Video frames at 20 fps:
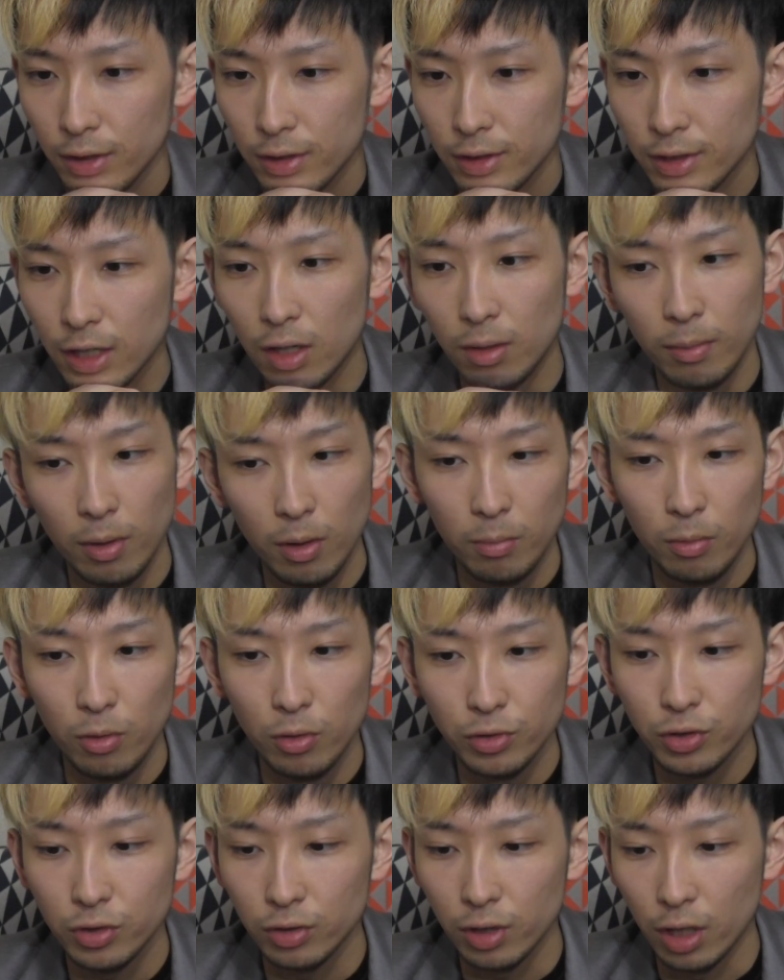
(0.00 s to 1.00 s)
しかも
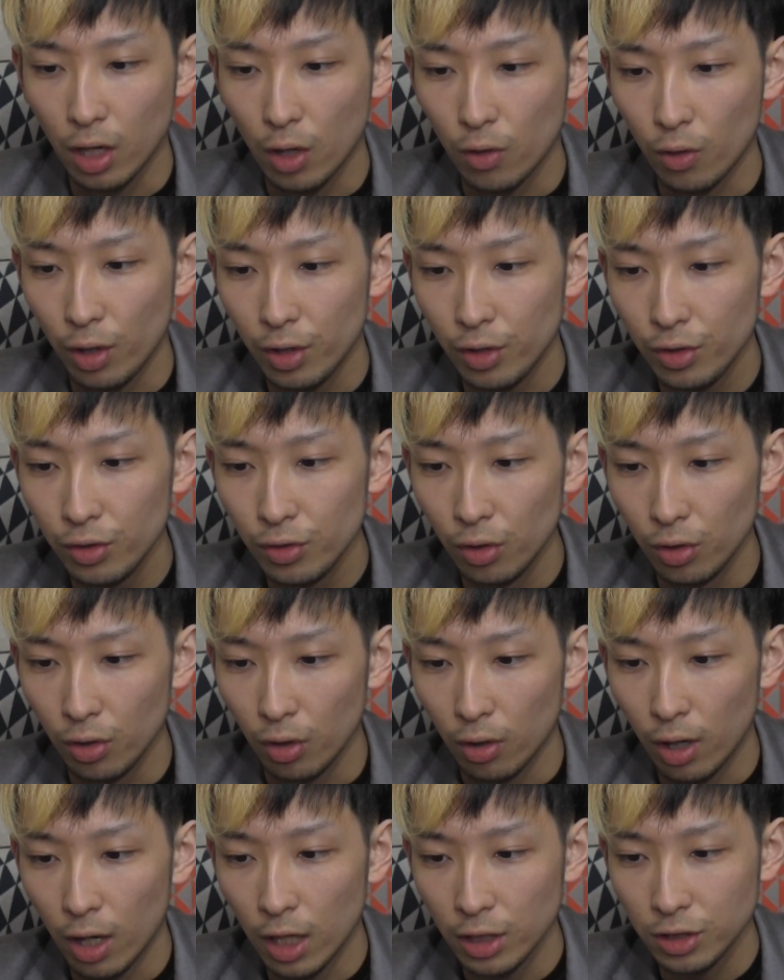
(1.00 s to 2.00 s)
もうすぐなんかこれ、竜王
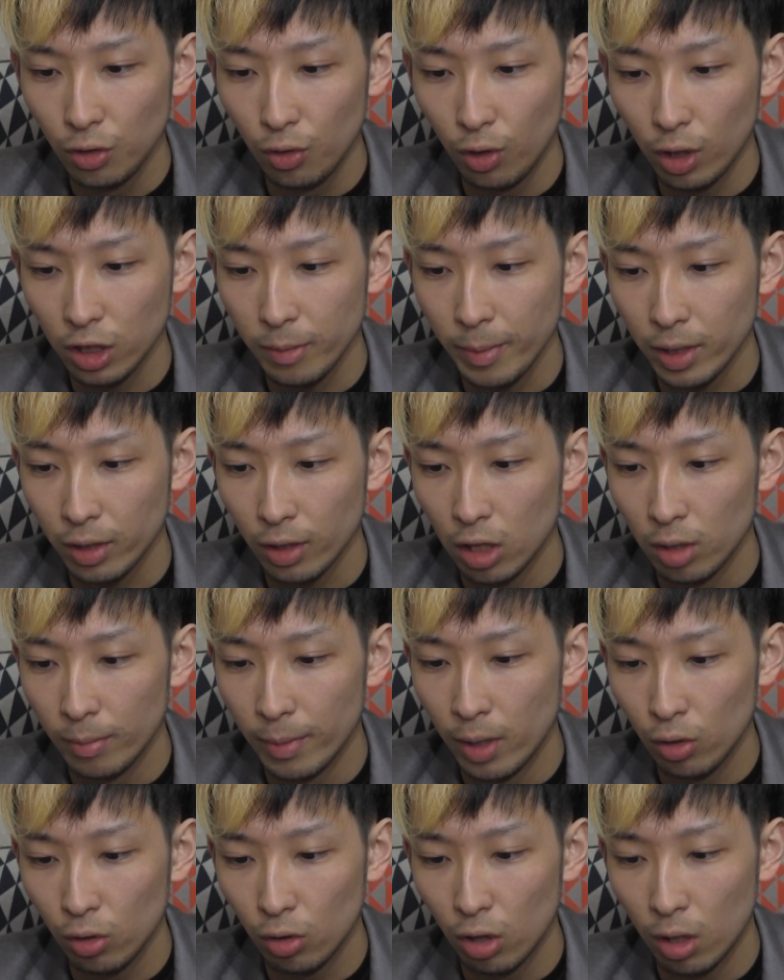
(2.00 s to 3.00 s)
の初の大型イベント、あの
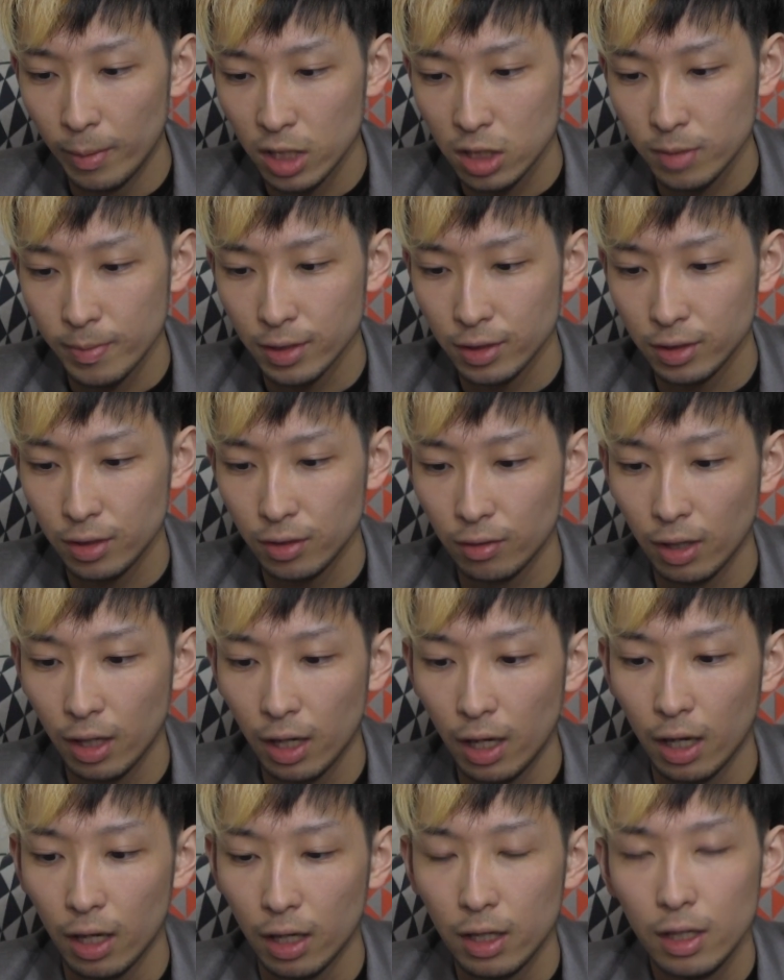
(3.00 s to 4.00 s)
魔王が大暴れしますっていうの
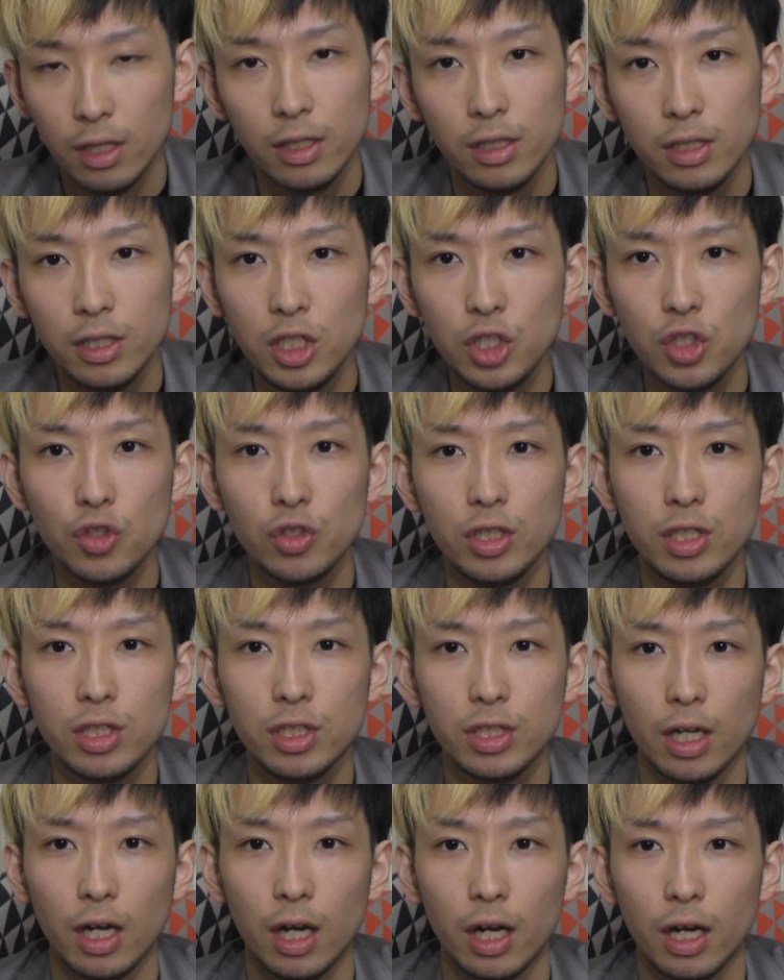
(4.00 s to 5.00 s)
が、22
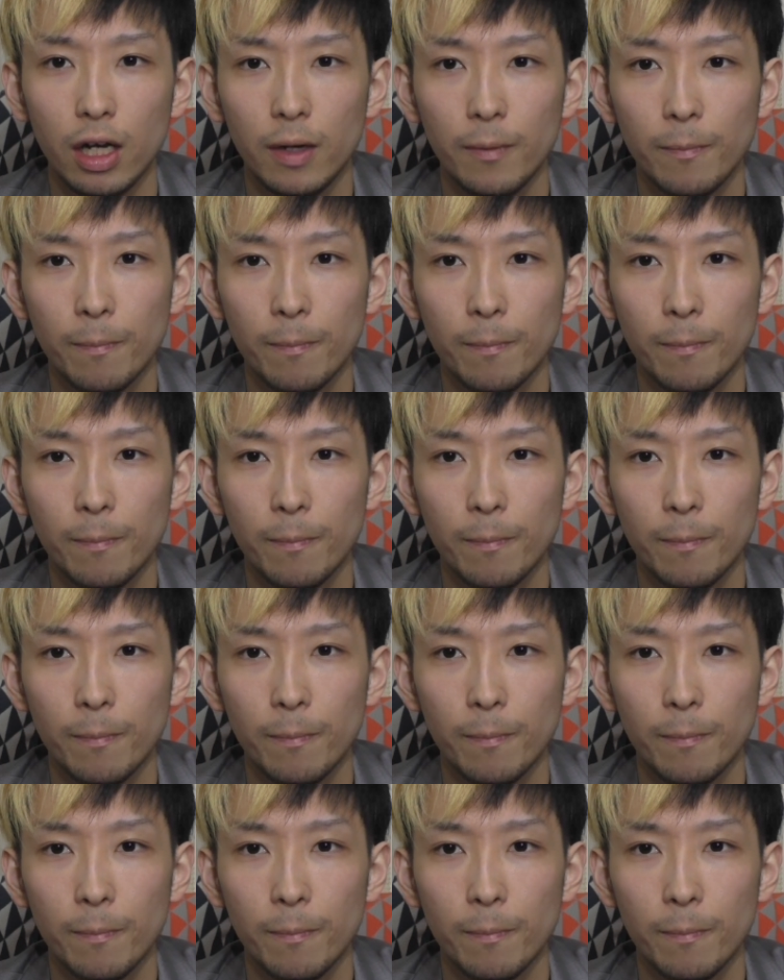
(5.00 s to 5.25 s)
日から